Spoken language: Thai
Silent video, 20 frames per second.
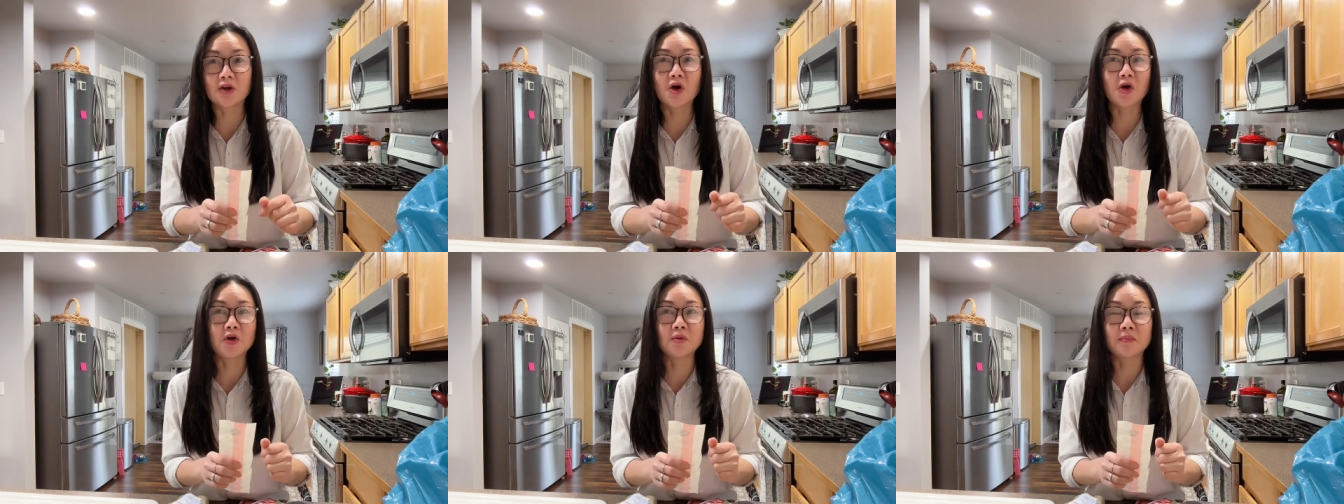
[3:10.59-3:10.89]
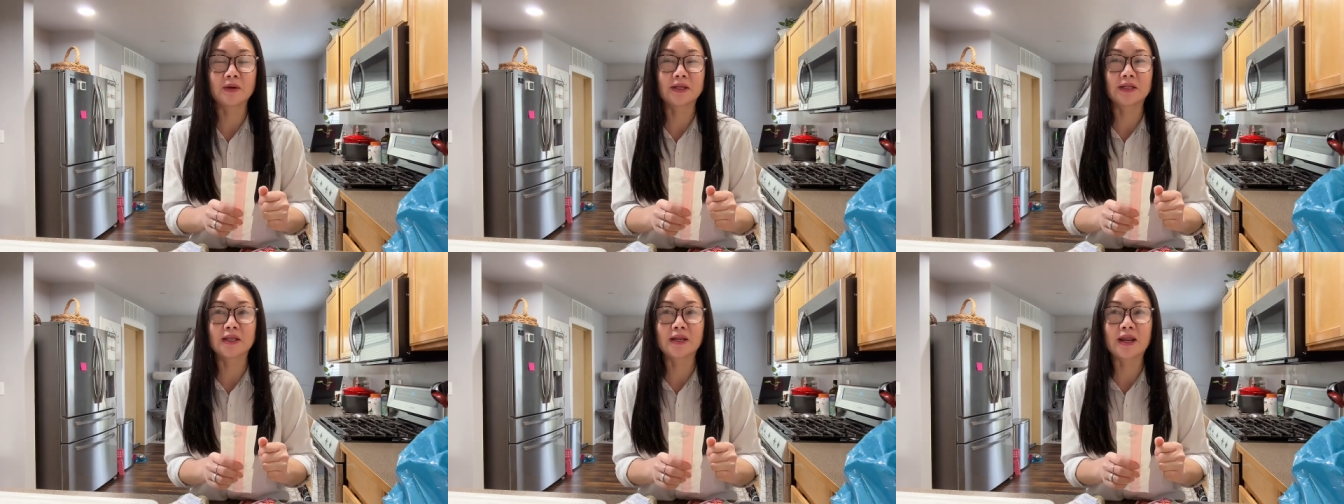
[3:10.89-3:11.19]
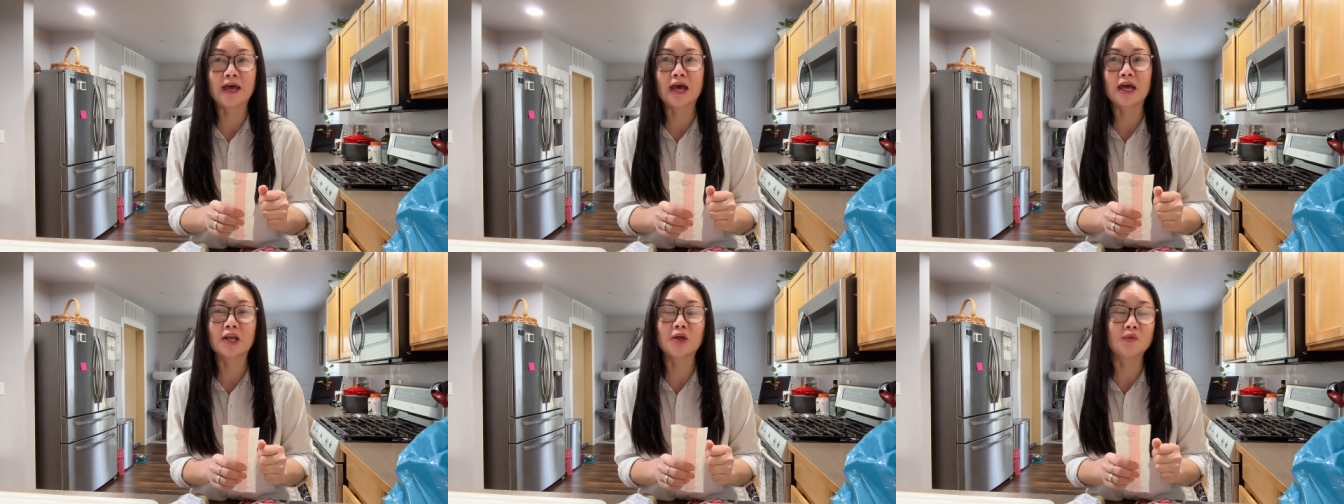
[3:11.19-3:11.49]
ดอยพัฒ
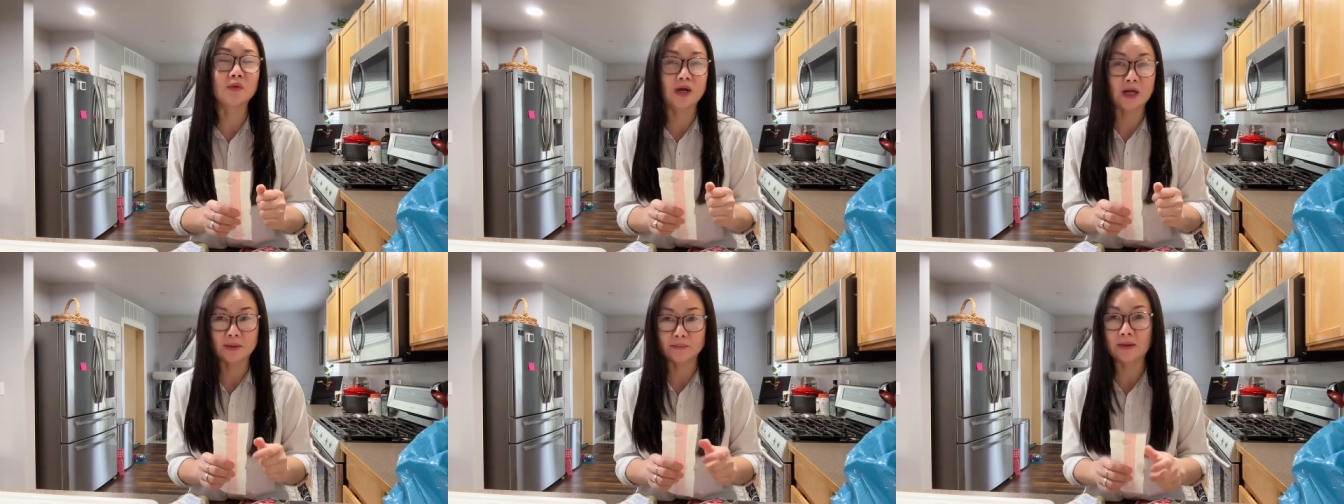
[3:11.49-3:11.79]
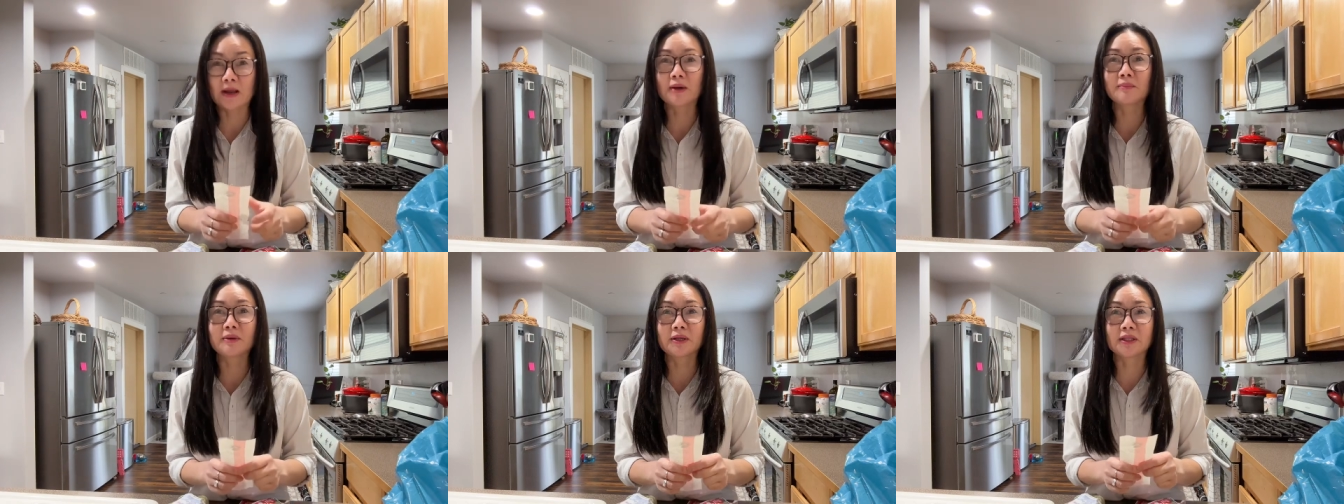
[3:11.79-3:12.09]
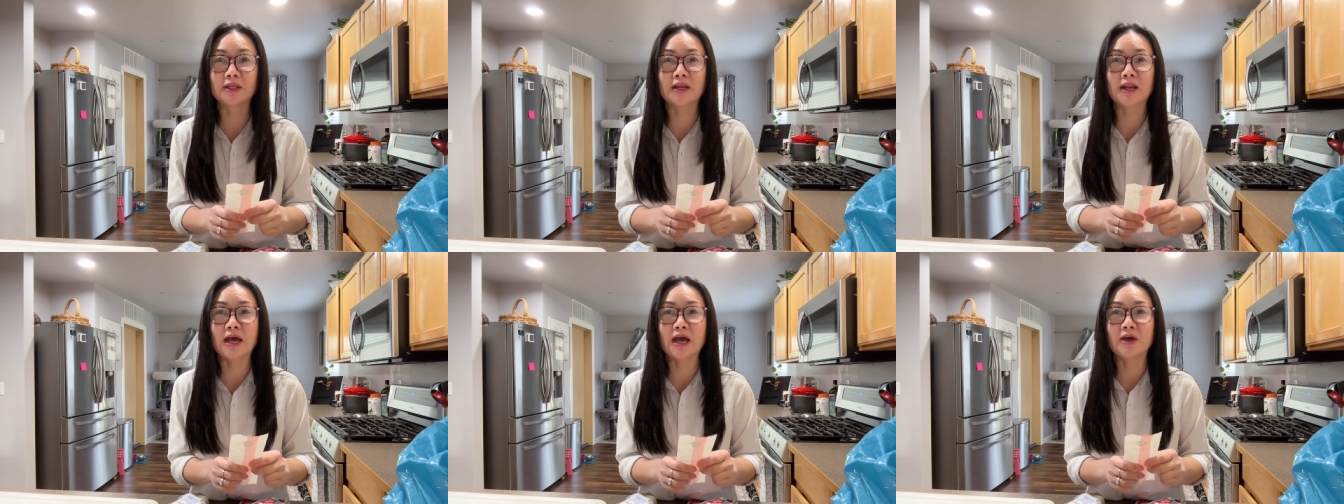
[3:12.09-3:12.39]
นาหรือว่ากำลังพั
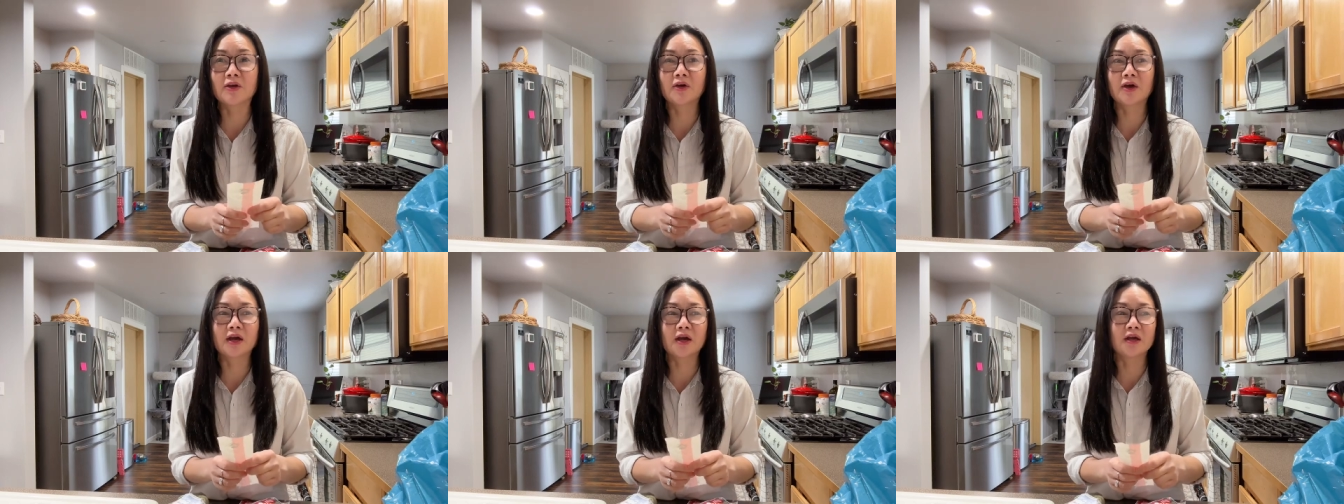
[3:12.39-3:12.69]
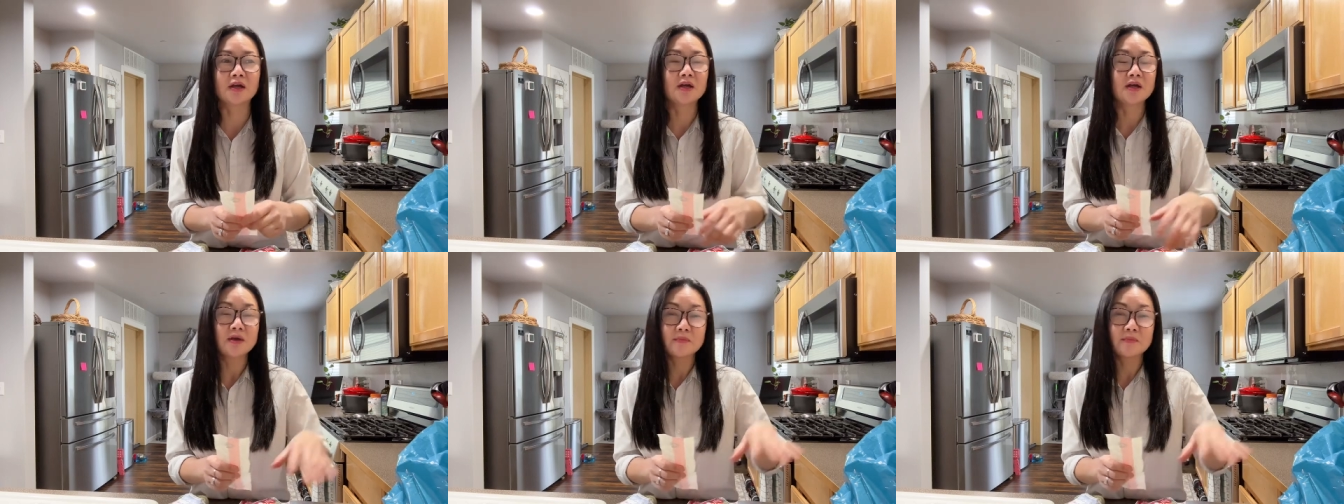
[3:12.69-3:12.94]
ฒนาเนาะค่ะ